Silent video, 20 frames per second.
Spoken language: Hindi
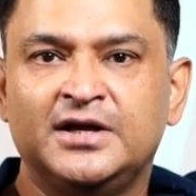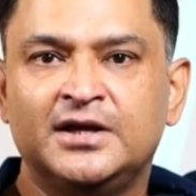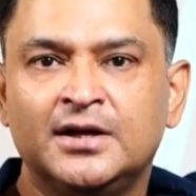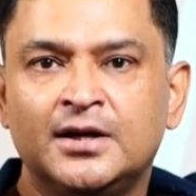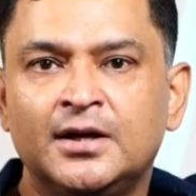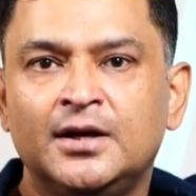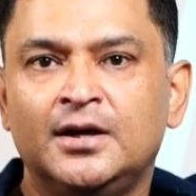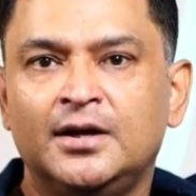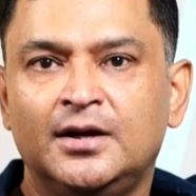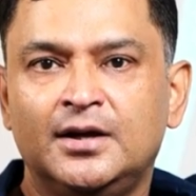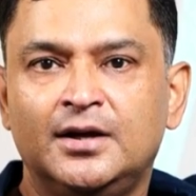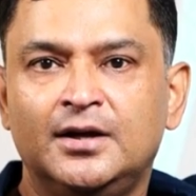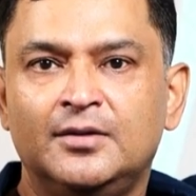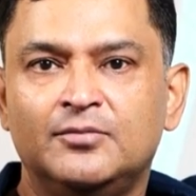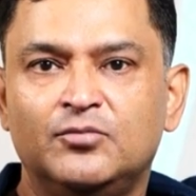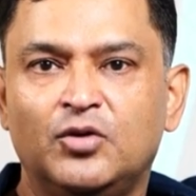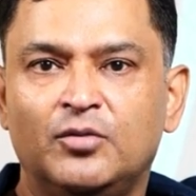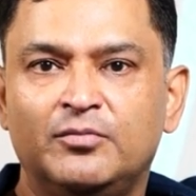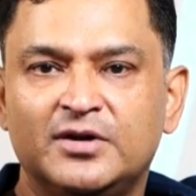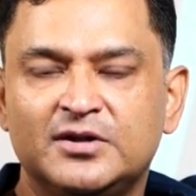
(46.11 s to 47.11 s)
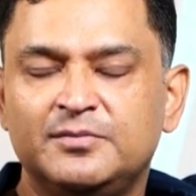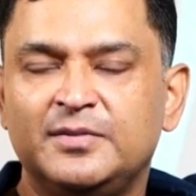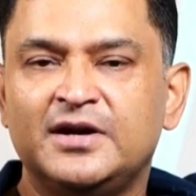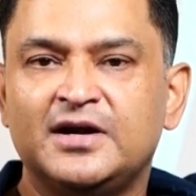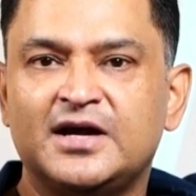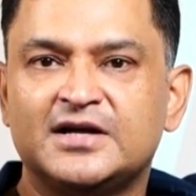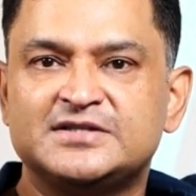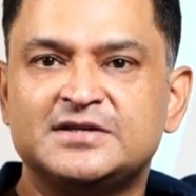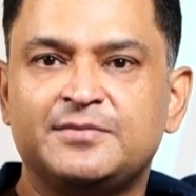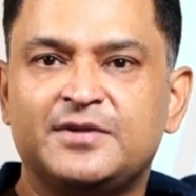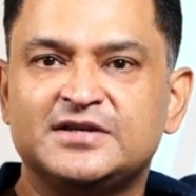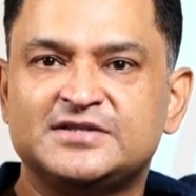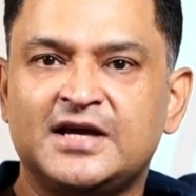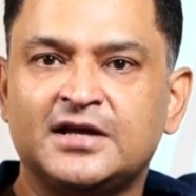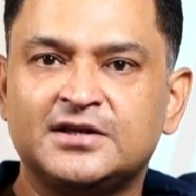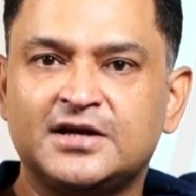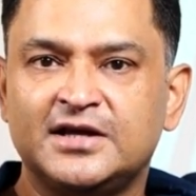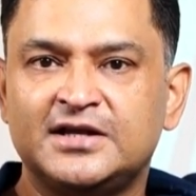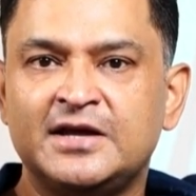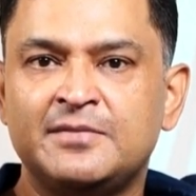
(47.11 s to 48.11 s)
थे मोहम्मद बिन कासिम के
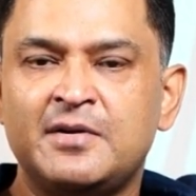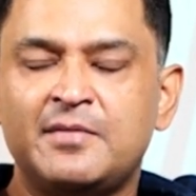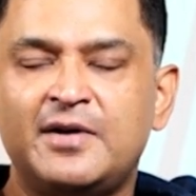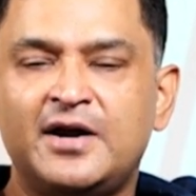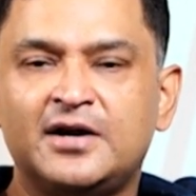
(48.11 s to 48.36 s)
साथ गधे पे